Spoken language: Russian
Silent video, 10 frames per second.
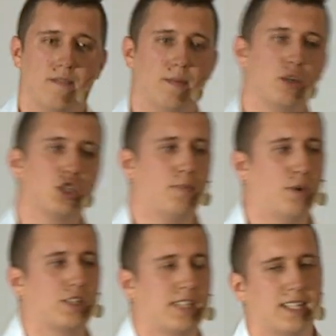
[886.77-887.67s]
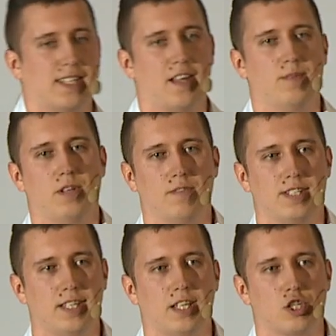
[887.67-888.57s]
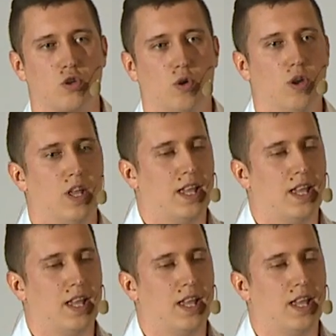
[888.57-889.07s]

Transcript: вы можете просто оставить мне визиточку,